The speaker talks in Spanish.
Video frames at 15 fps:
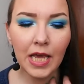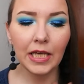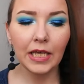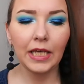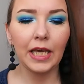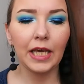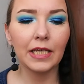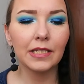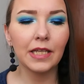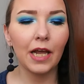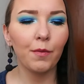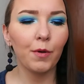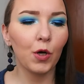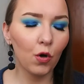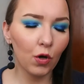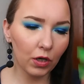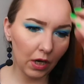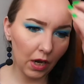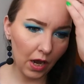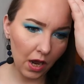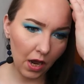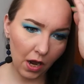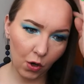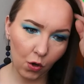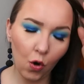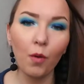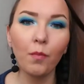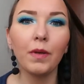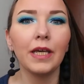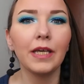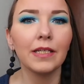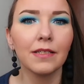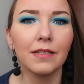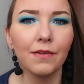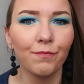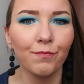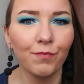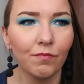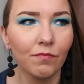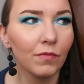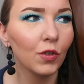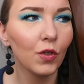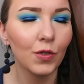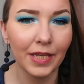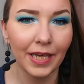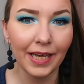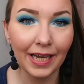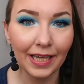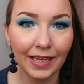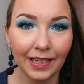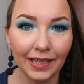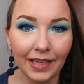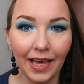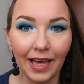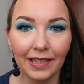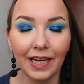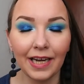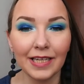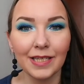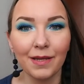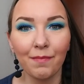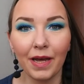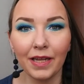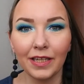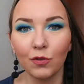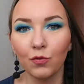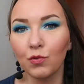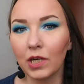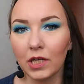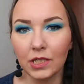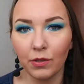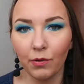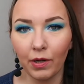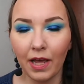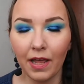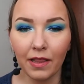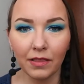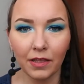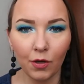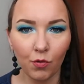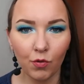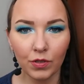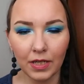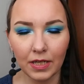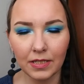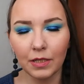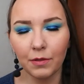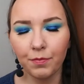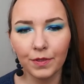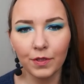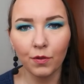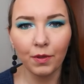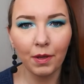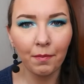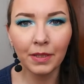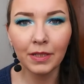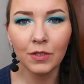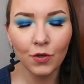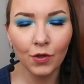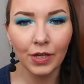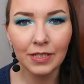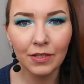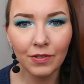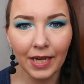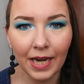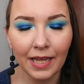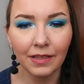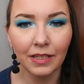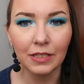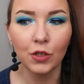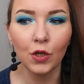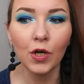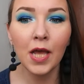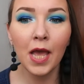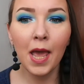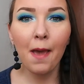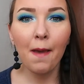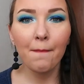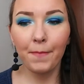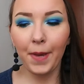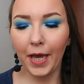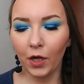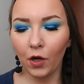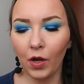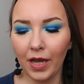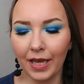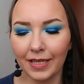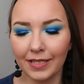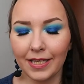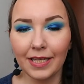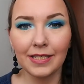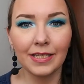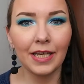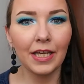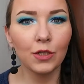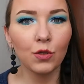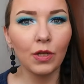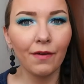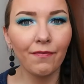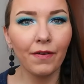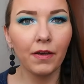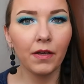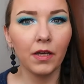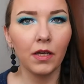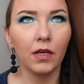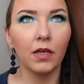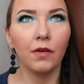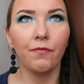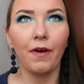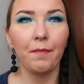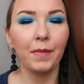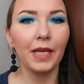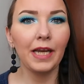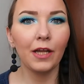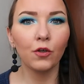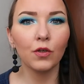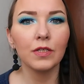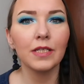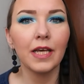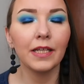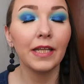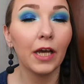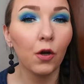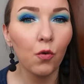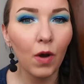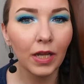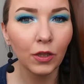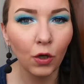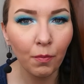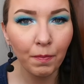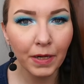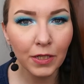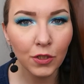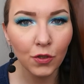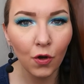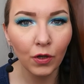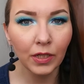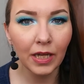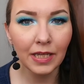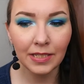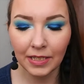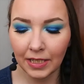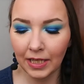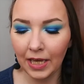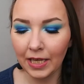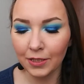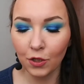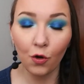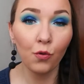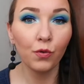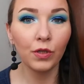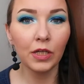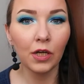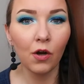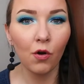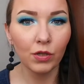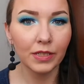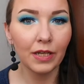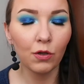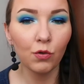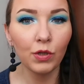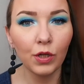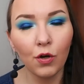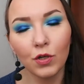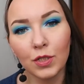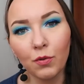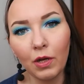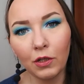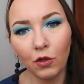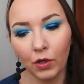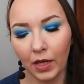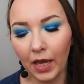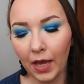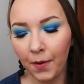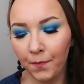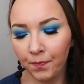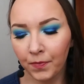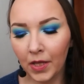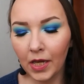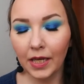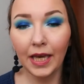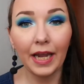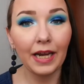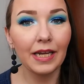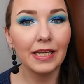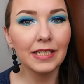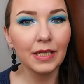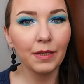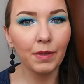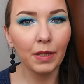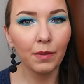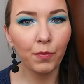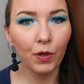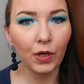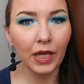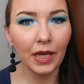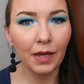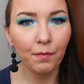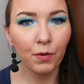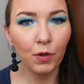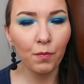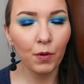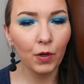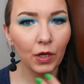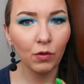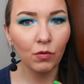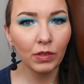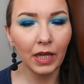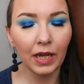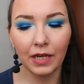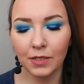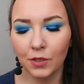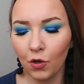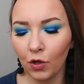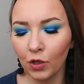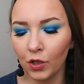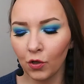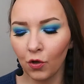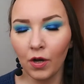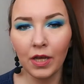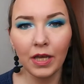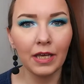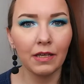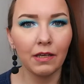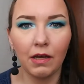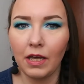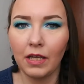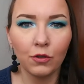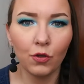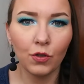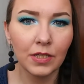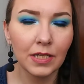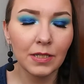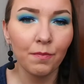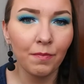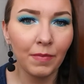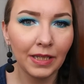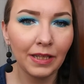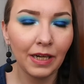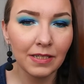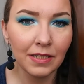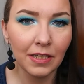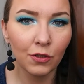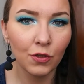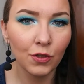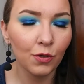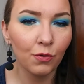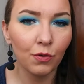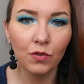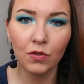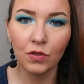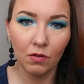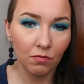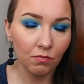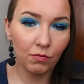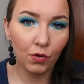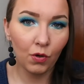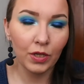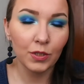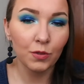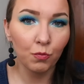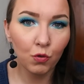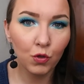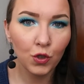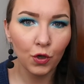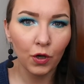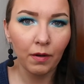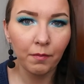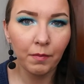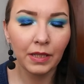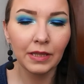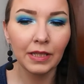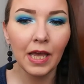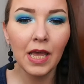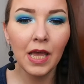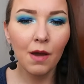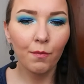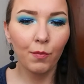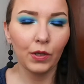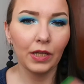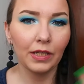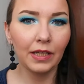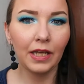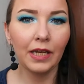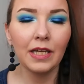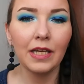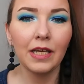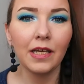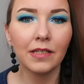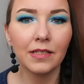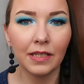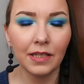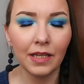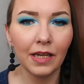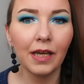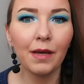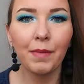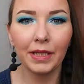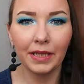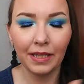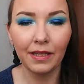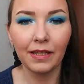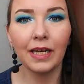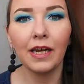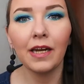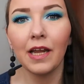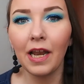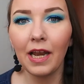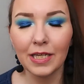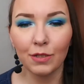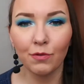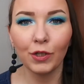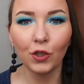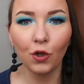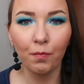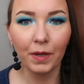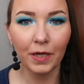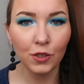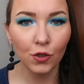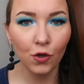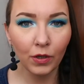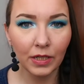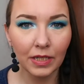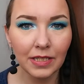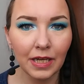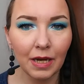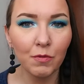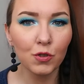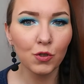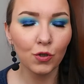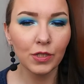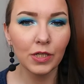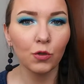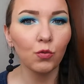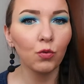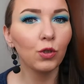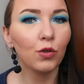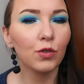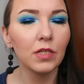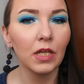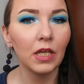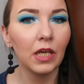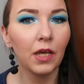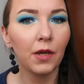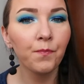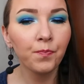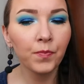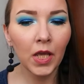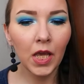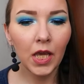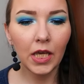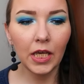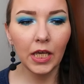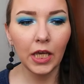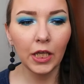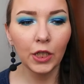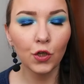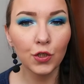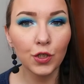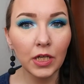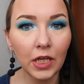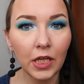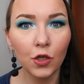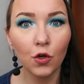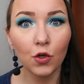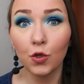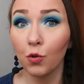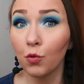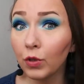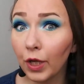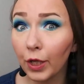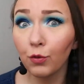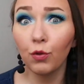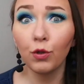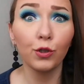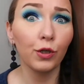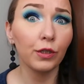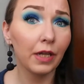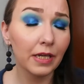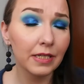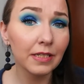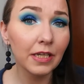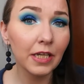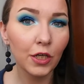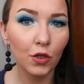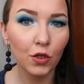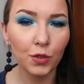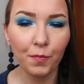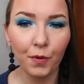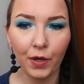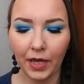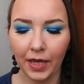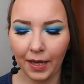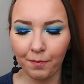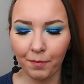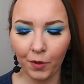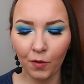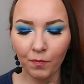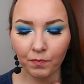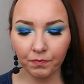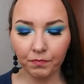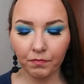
Y este, a lo mejor ah, ah, comes, no sé, cada día de la semana en un restaurante o cosas así, pues obviamente son gastos grandes, ¿no? Pero este, si es una eh, familia, no sé, de cuatro personas y es lo único, o sea, el único sueldo que, que reciben, por ejemplo, por alguna razón, ¿no? Eh, entonces, 1.300 euros no es mucho realmente porque tiene, se tienen que mantener las cuatro personas, digamos, dos adultos y, y dos niños o un adulto y tres niños, por ejemplo,